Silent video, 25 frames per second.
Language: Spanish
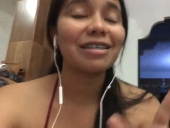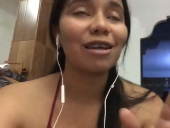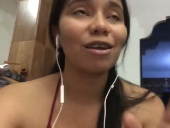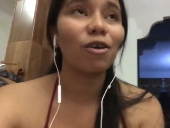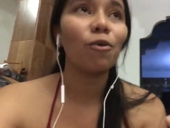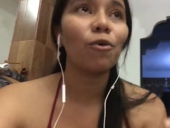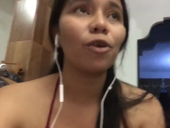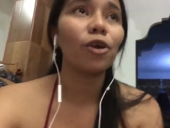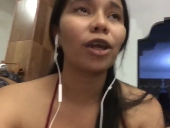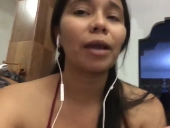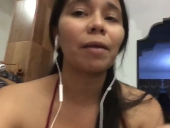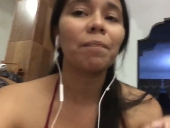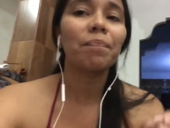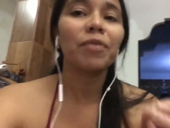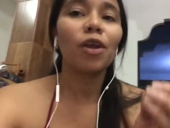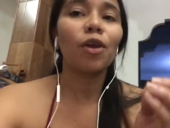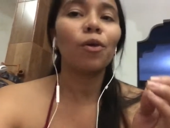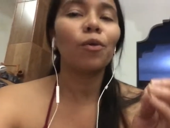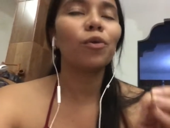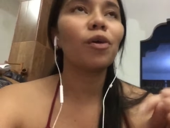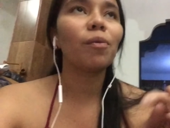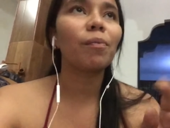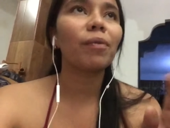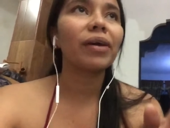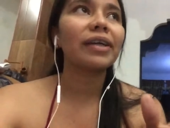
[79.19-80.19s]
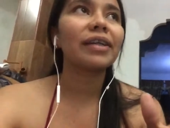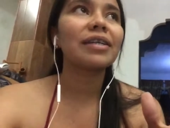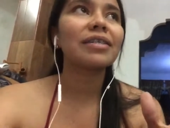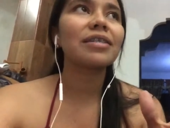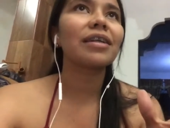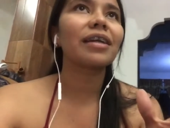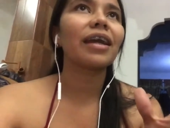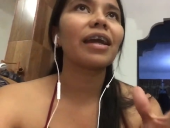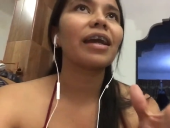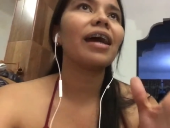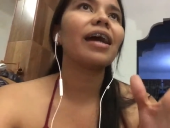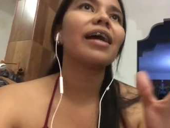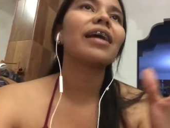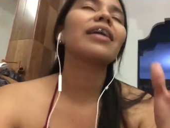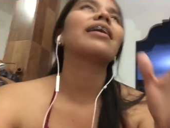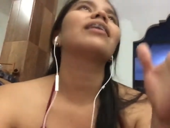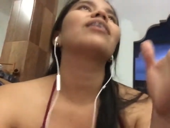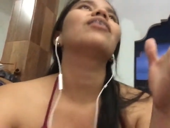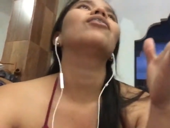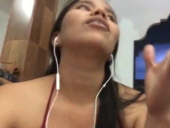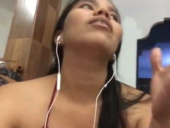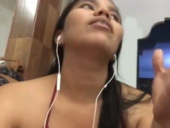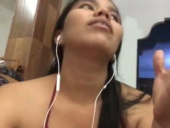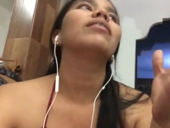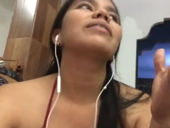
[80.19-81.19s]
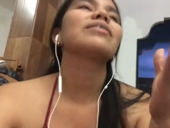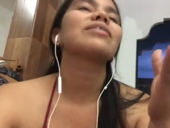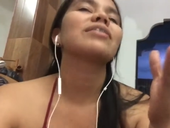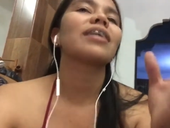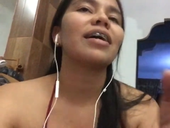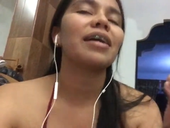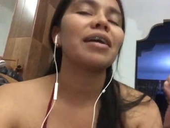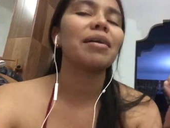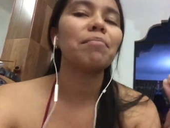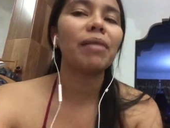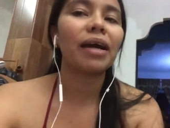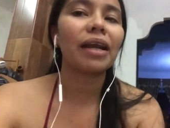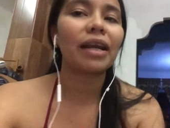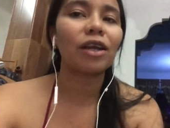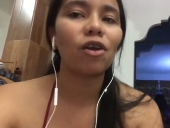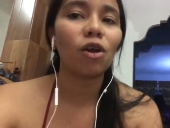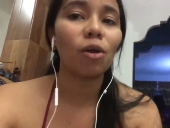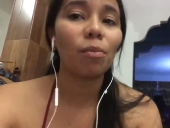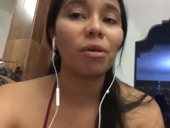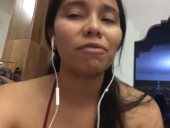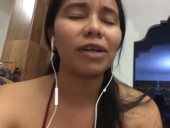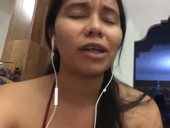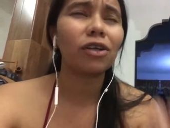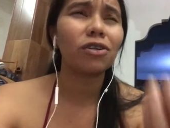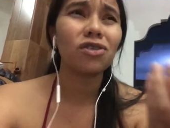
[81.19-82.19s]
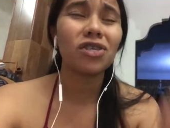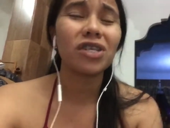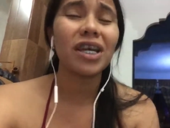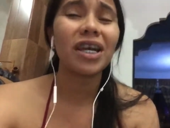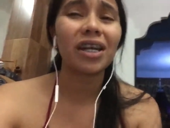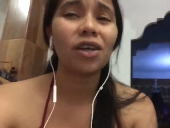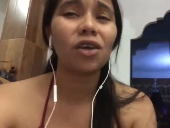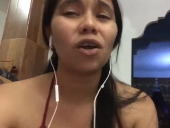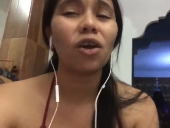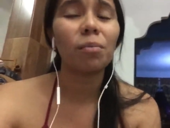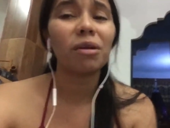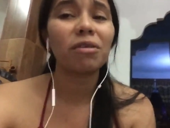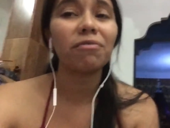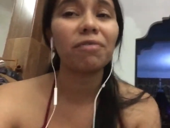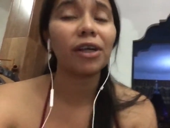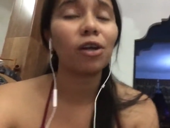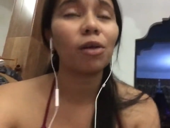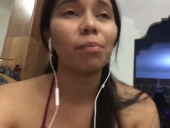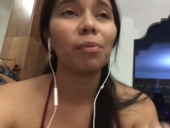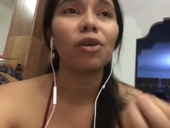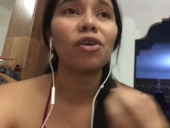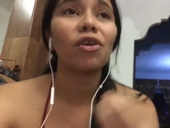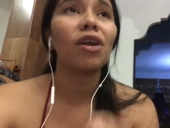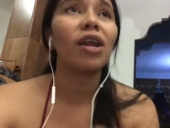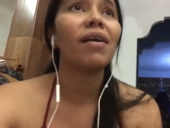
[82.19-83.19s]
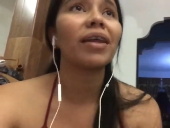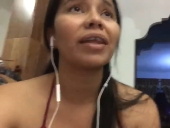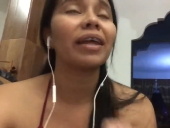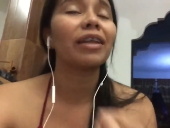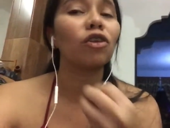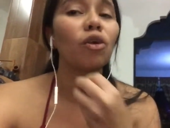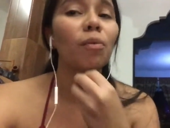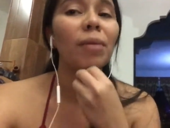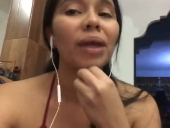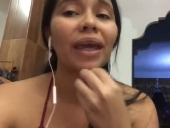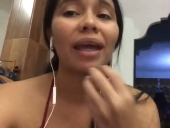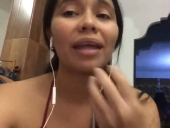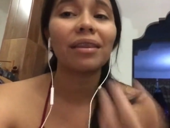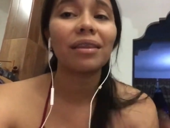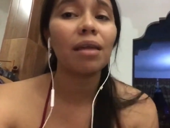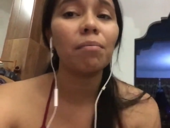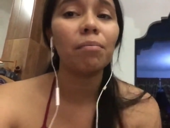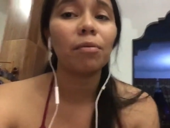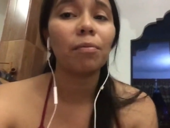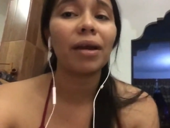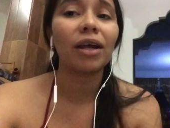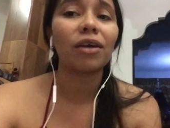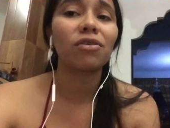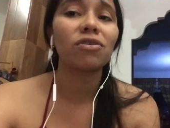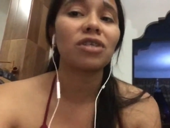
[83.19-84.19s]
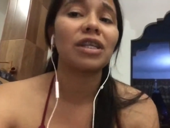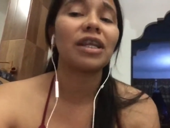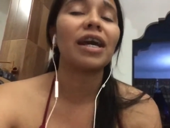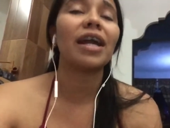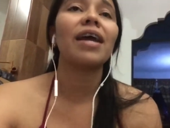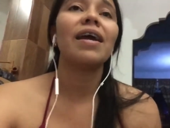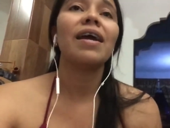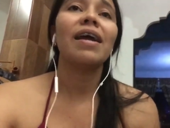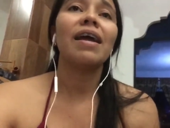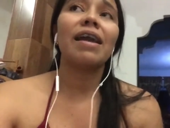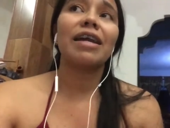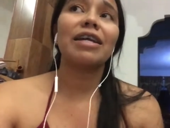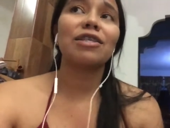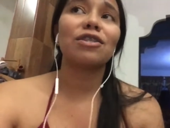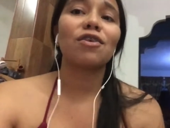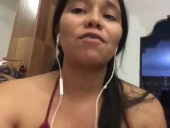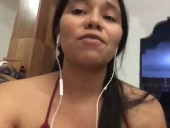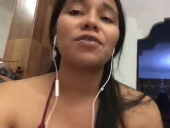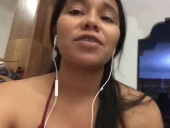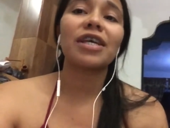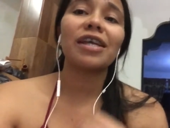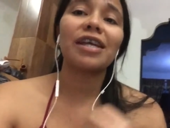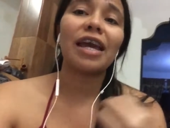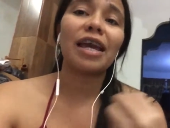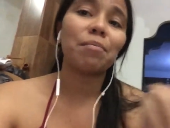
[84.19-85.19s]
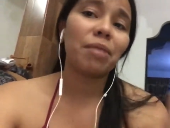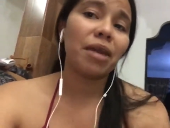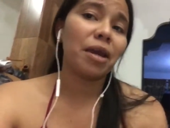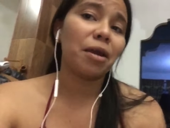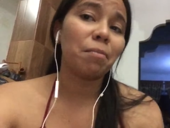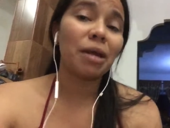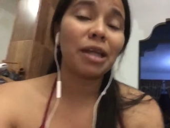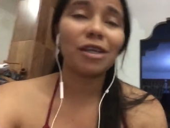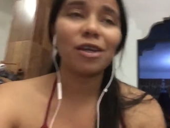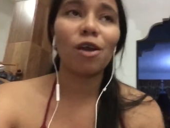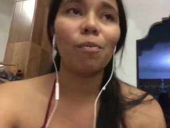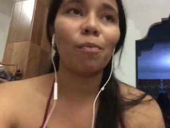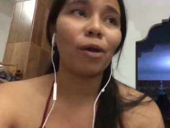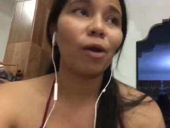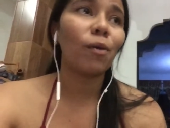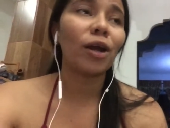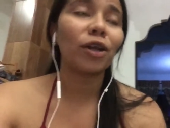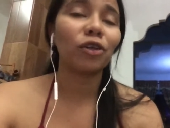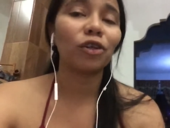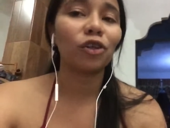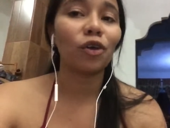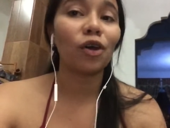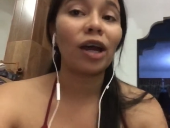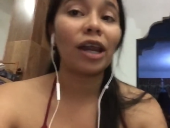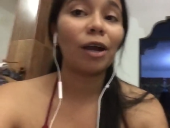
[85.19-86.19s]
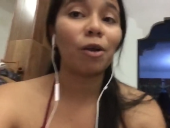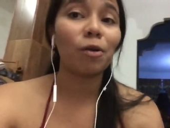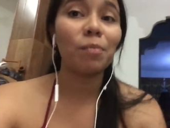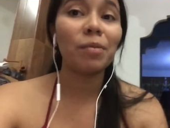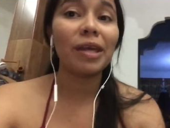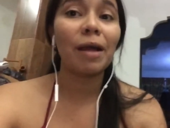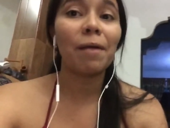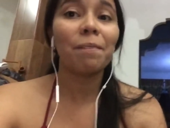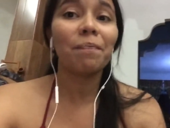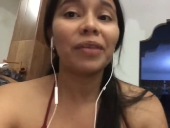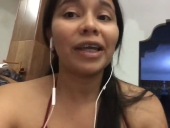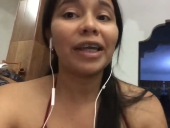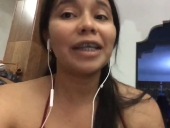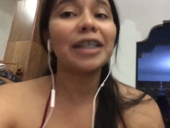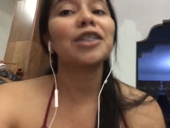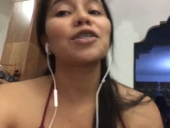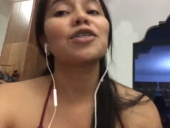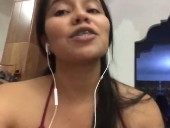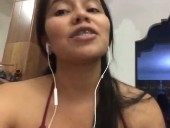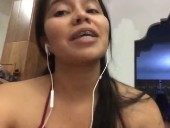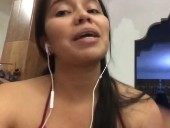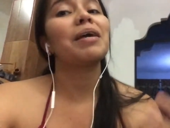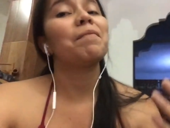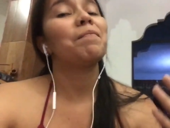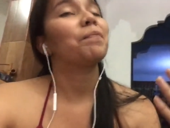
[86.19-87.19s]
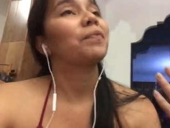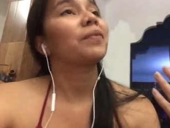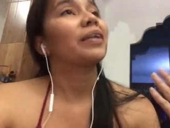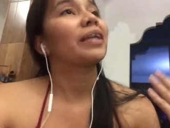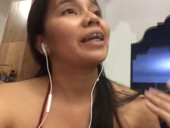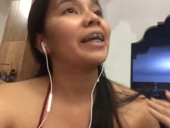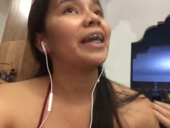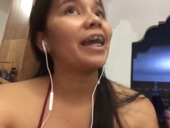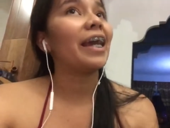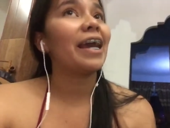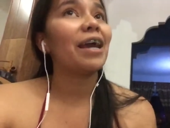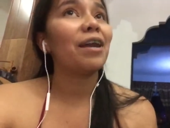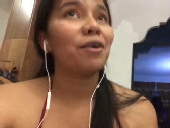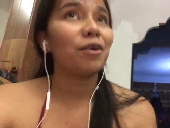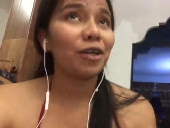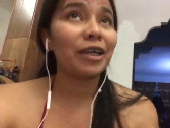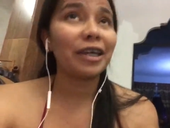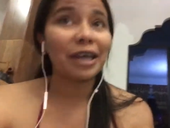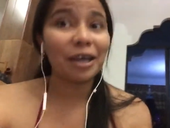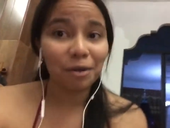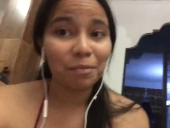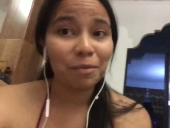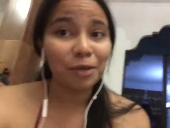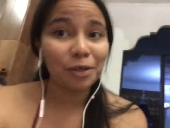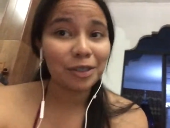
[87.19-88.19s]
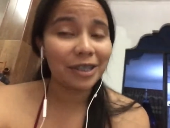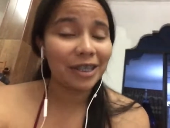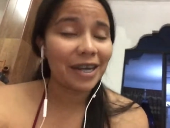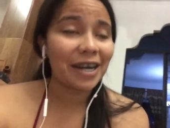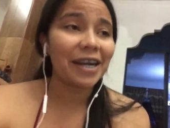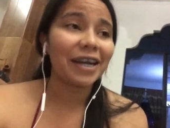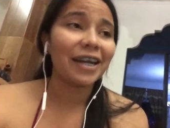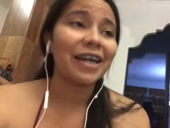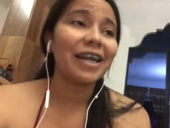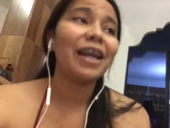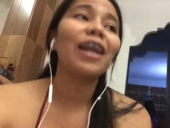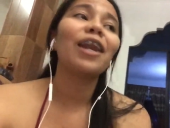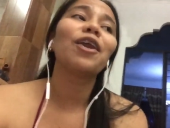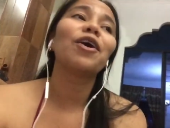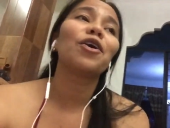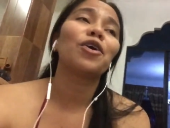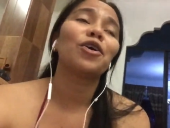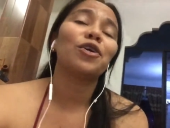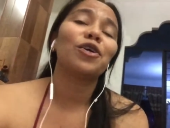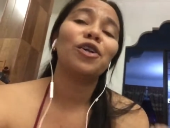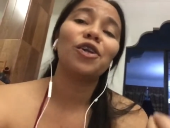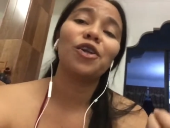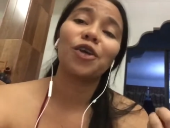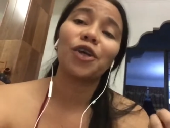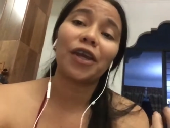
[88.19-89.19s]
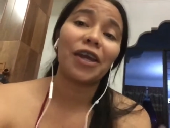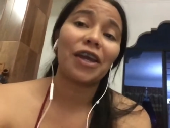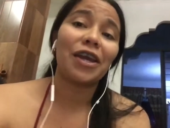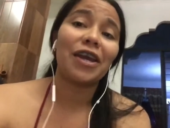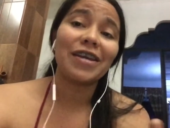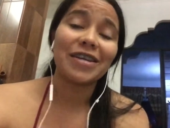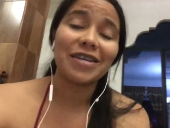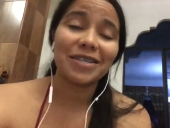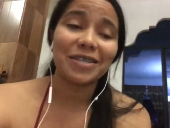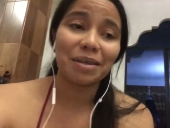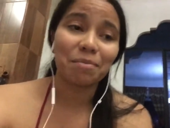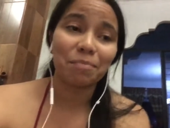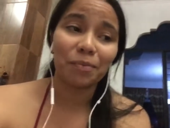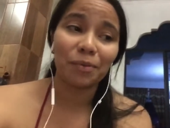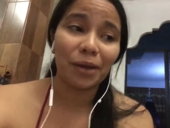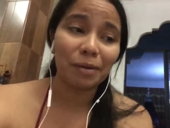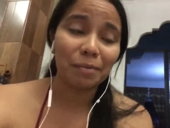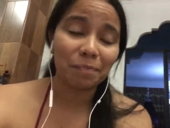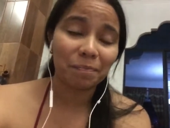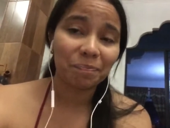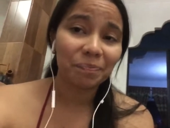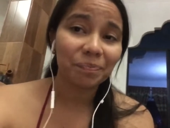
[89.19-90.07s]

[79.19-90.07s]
Se lo juro que uno puede decir que, ay, que no, o sea, es más rico comer fresco. Sí, es rico comer fresco, pero yo la verdad no me queda tiempo para cocinar. Entonces, en mis herméticos pues guardo toda la comida. Entonces, quiero, quiero mostrarles lo, lo que hice pues.